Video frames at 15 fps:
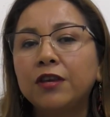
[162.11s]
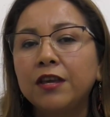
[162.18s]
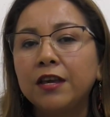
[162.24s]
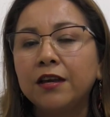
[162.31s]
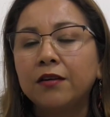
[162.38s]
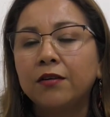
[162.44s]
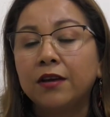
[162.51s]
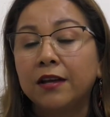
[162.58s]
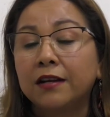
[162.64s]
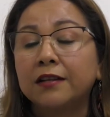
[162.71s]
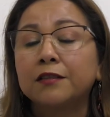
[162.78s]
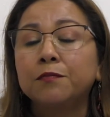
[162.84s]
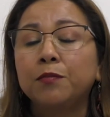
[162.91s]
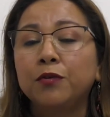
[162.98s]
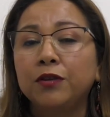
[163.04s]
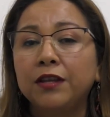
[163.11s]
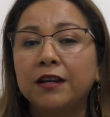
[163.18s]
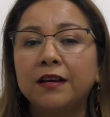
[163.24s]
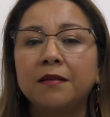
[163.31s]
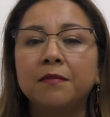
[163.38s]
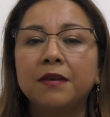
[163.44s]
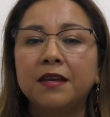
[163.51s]
quiero que
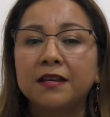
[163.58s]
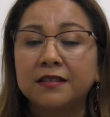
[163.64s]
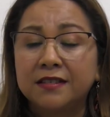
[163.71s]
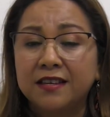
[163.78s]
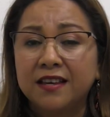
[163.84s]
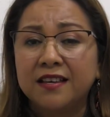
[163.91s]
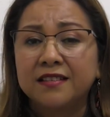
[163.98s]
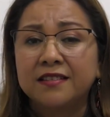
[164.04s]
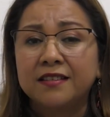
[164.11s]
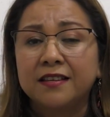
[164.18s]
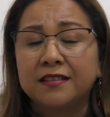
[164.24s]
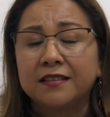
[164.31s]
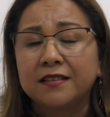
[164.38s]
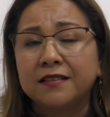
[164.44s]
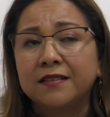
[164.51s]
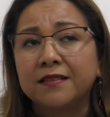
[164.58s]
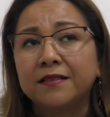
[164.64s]
respondan a mis exigencias.